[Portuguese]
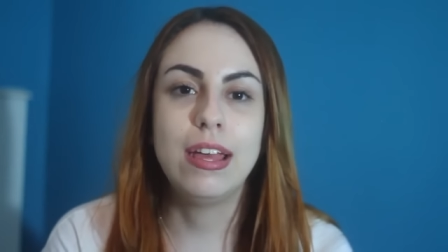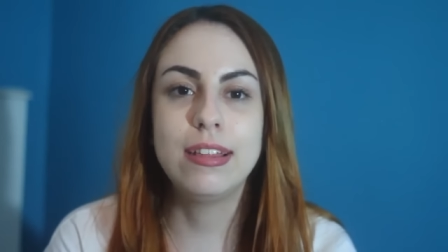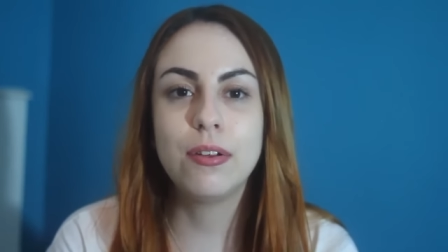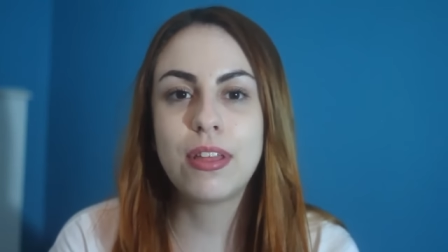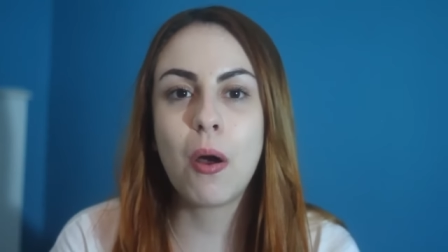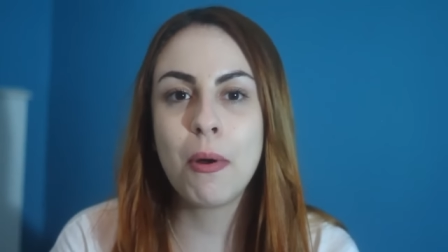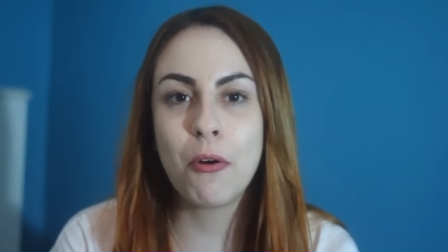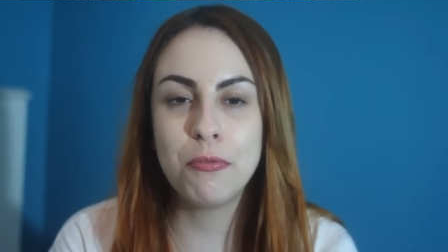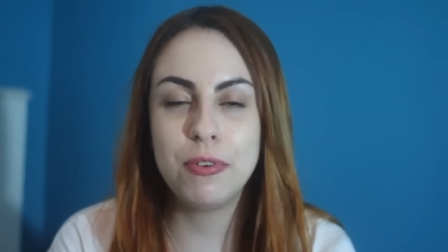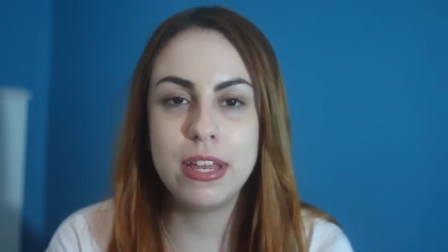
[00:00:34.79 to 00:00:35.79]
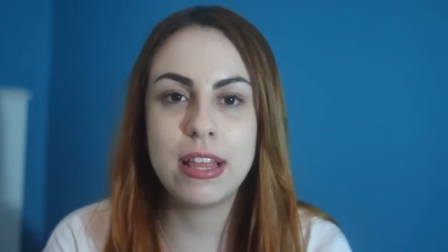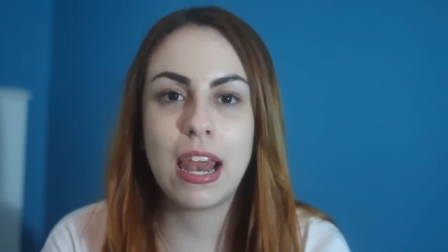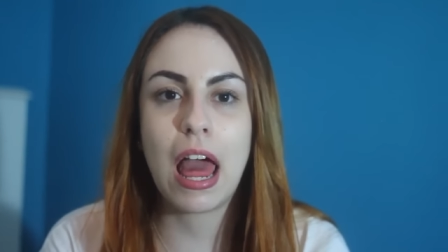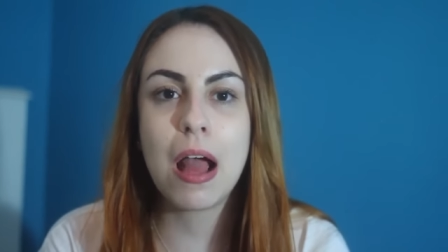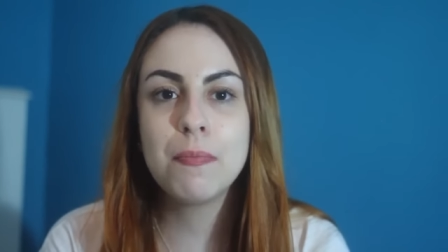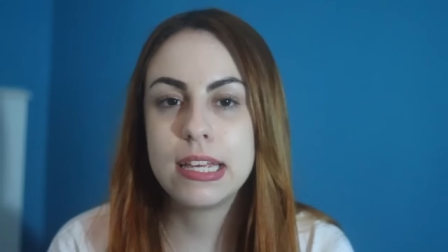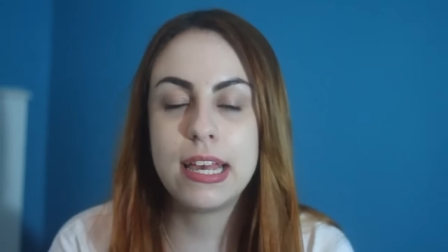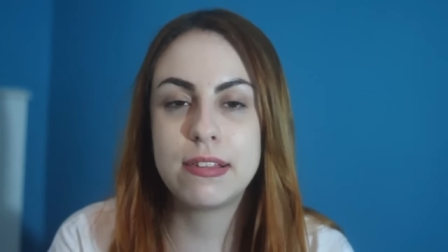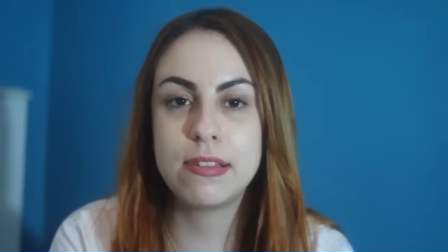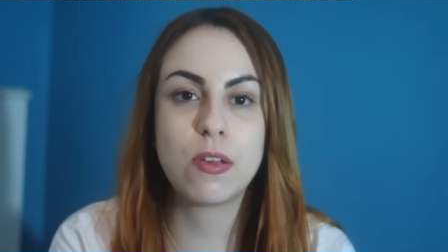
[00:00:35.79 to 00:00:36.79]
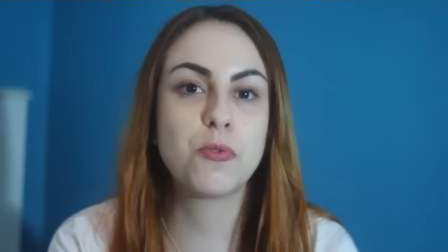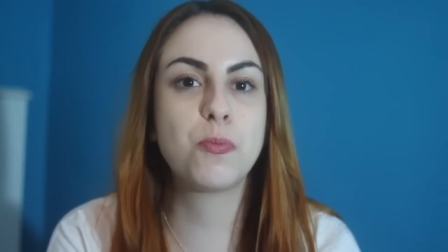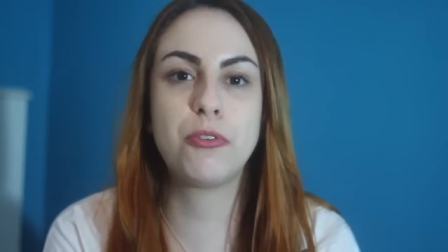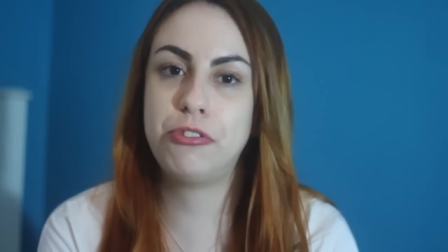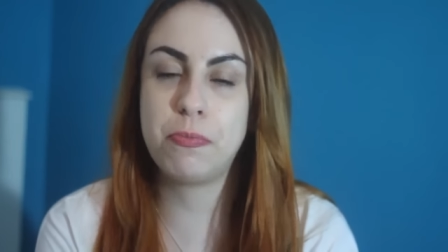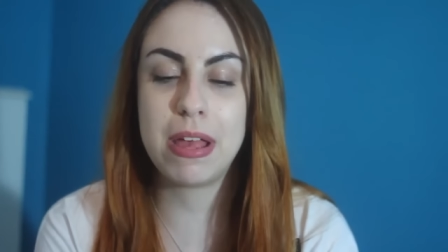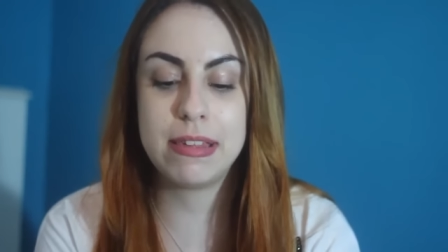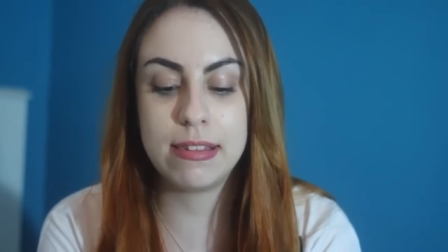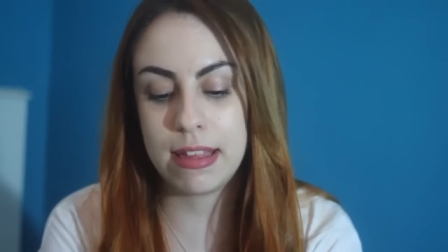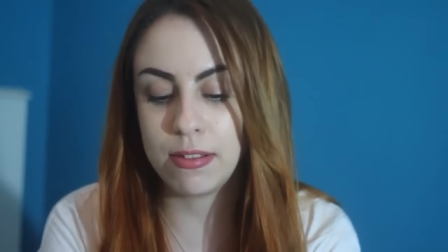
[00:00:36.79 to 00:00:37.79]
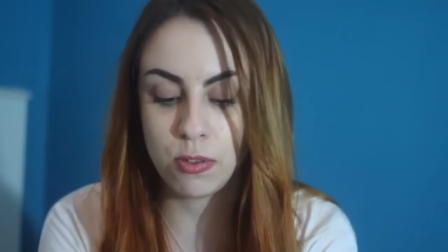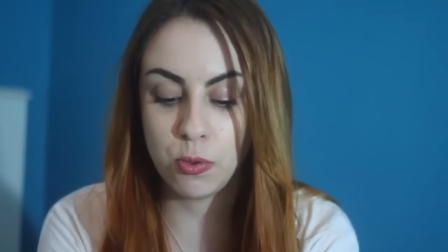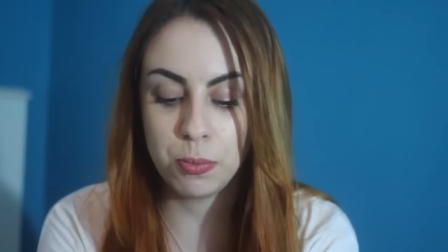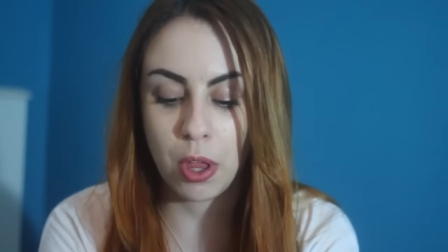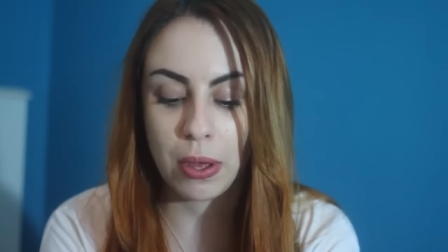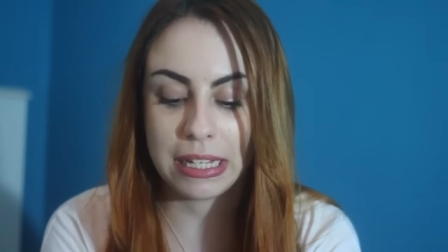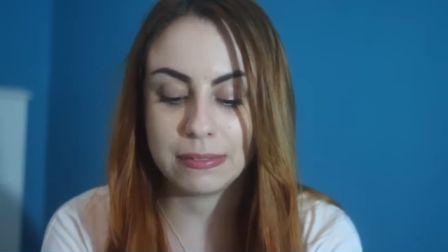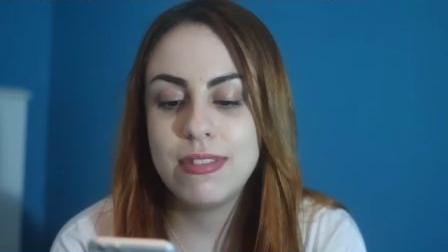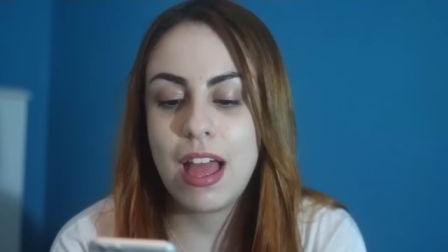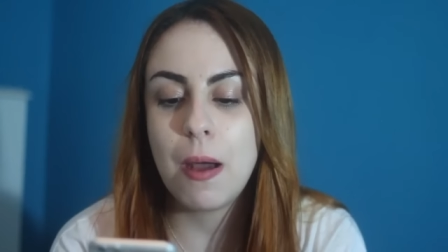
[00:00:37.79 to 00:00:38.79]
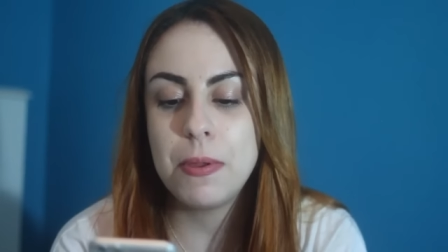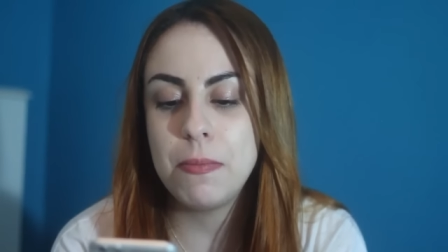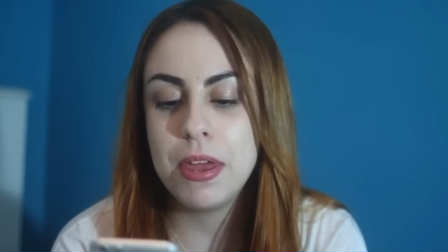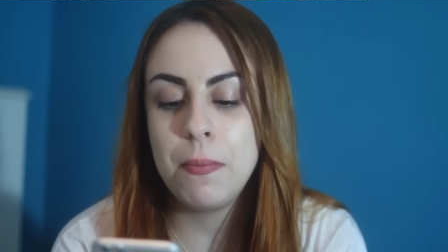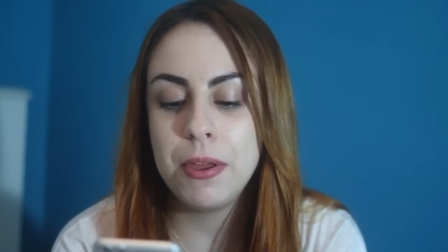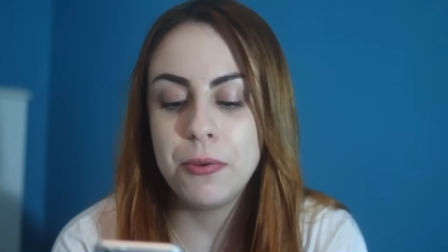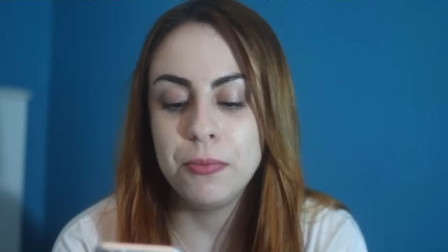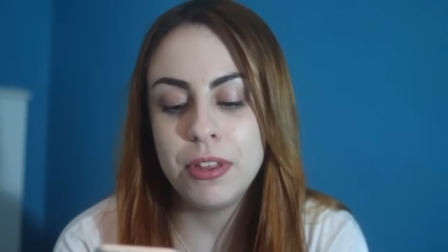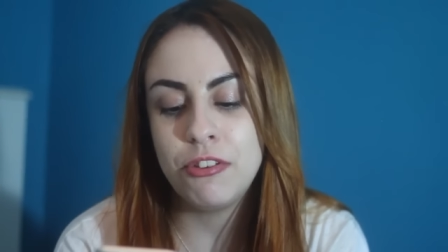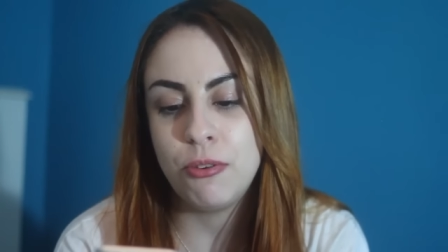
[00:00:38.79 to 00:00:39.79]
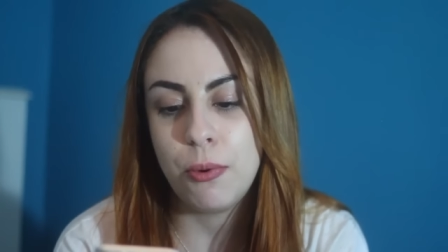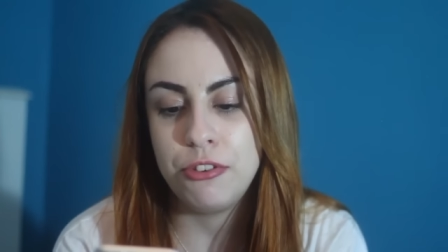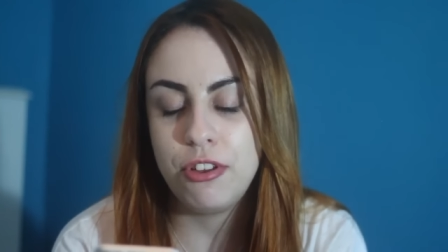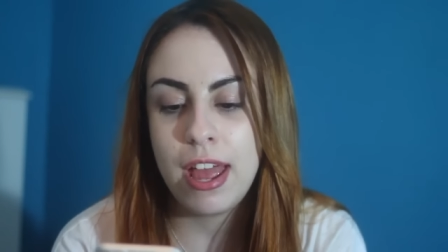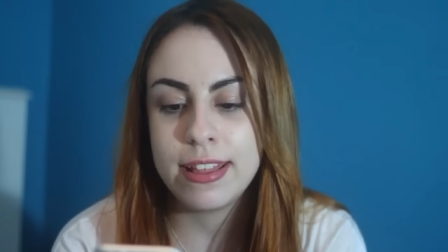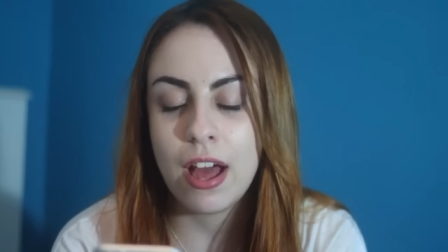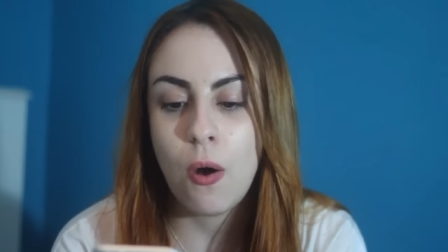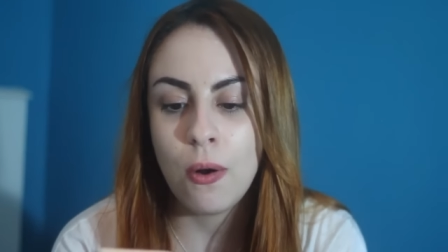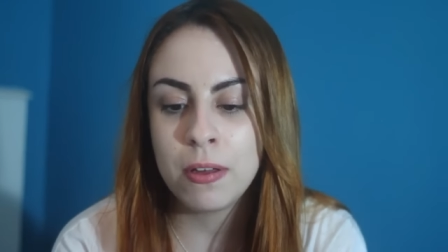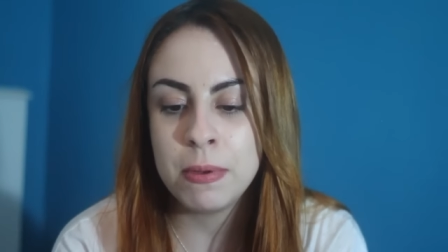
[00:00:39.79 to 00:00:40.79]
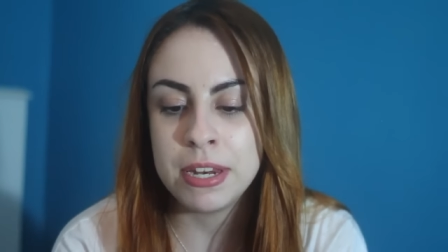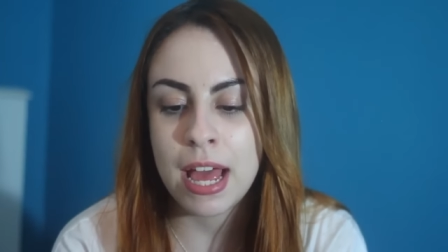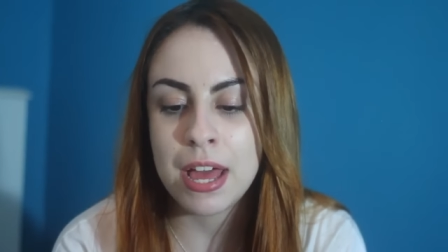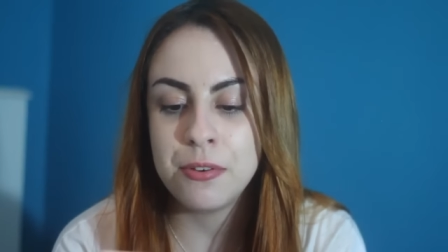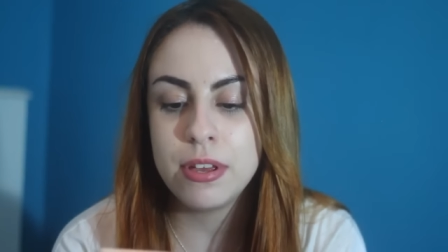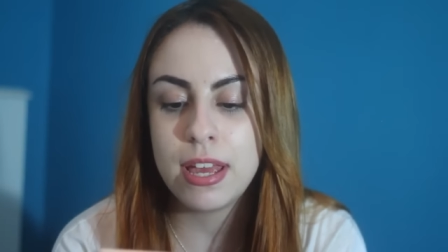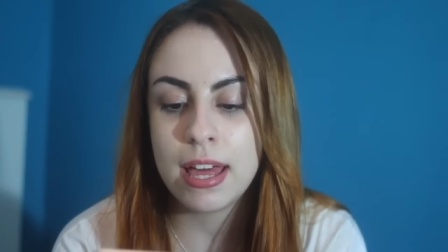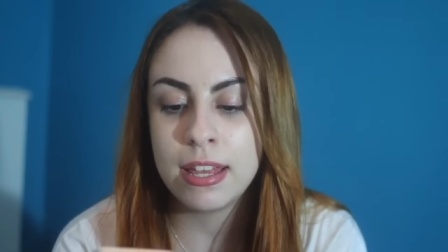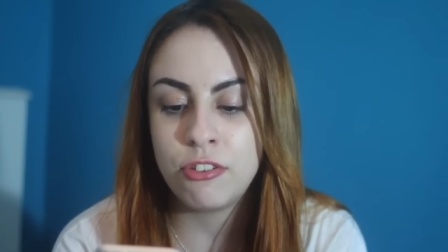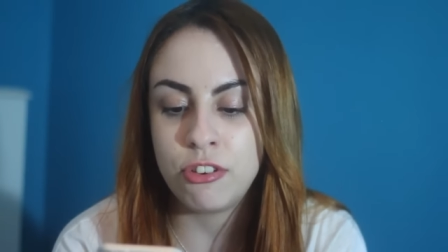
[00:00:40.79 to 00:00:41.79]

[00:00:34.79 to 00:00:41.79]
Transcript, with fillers: Então dá uma conferida lá, que esses são os posts mais recentes do blog. A primeira pergunta de hoje é da Olga Benário e ela